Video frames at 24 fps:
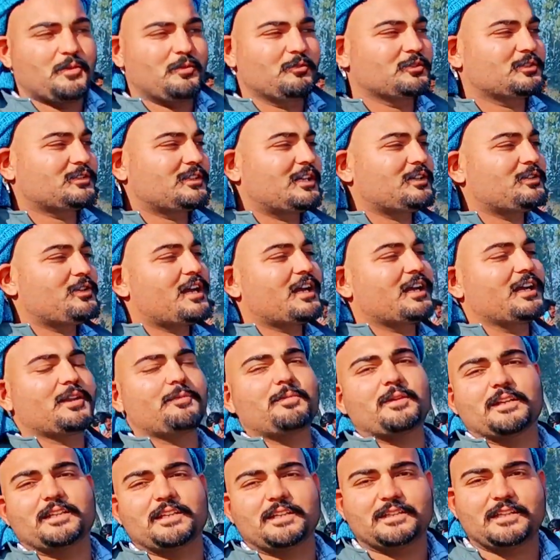उसका तो ये घर
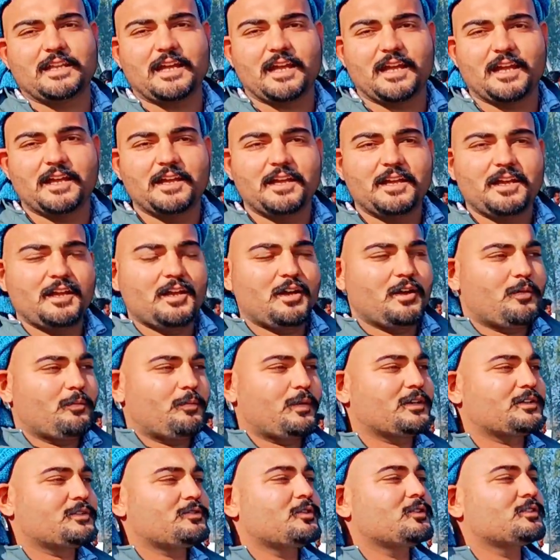भर देता है आ, हाँ।
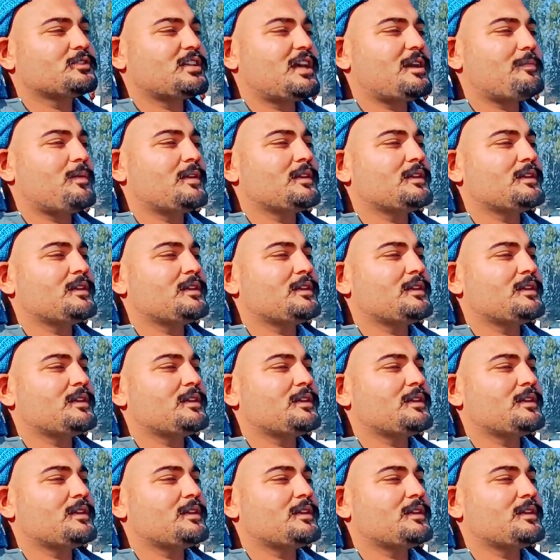पर जो सा